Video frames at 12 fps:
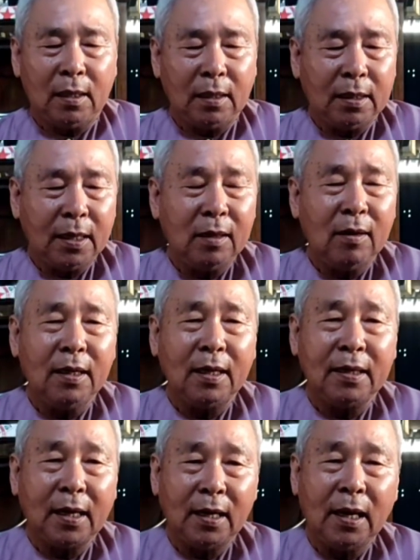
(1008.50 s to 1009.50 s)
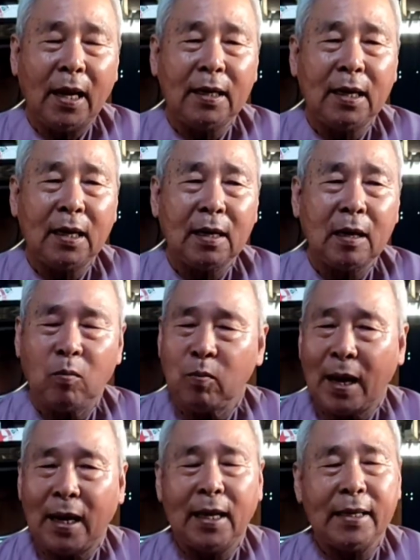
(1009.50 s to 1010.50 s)
thì khi nó nhìn kỹ lại ra là không
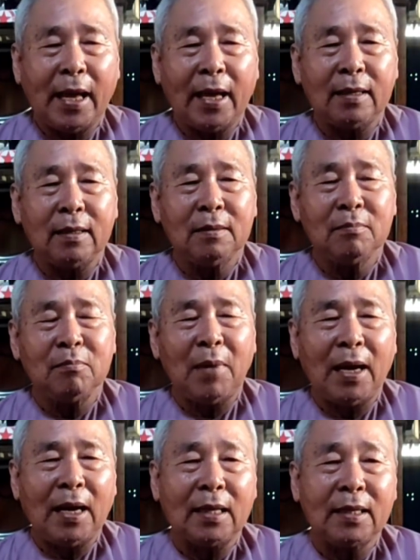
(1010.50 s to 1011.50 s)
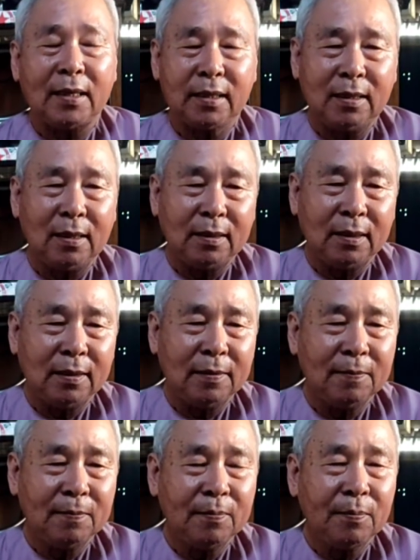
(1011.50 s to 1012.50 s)
phải là vàng nữa mà là thịt người
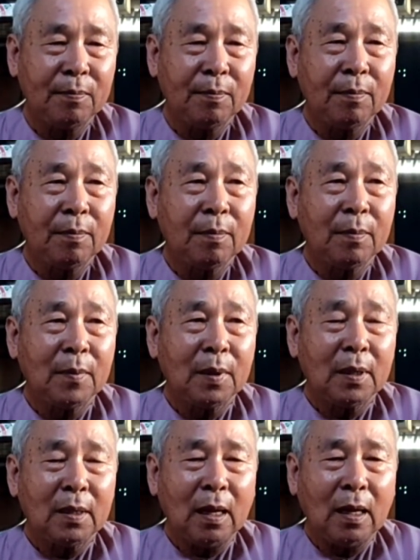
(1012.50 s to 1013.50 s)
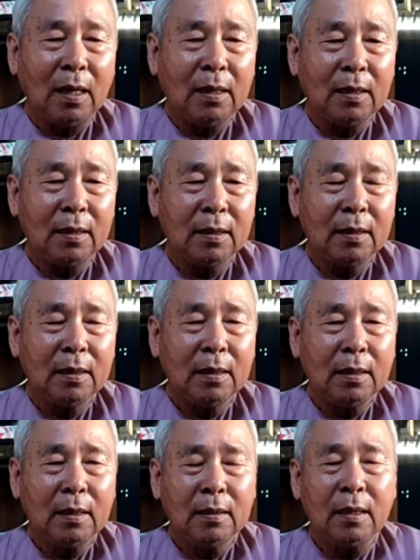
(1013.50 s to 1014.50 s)
đó.
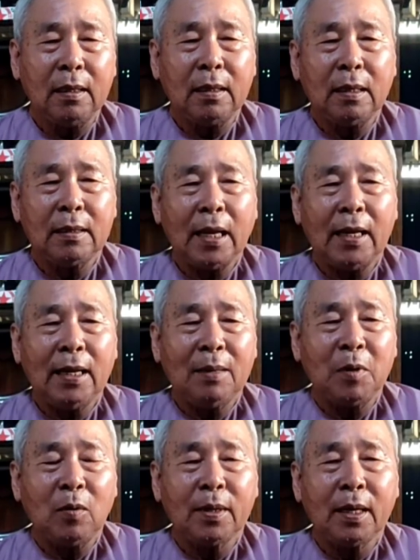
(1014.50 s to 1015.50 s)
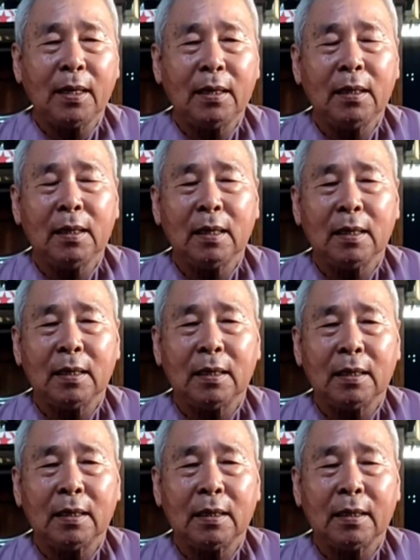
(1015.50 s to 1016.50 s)
thì đây là một cái
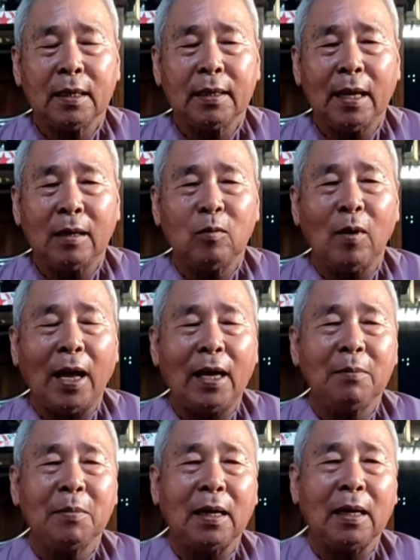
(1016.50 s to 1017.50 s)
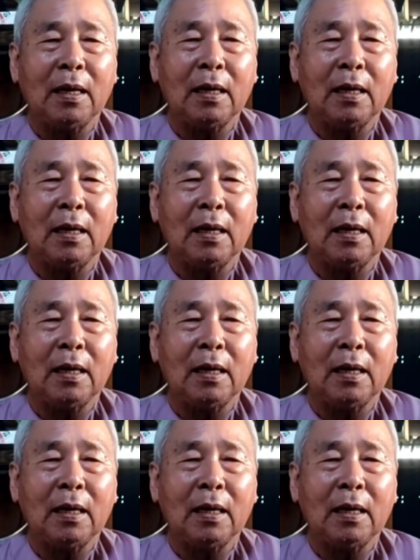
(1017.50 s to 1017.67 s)
ờ, cái nhân quả mà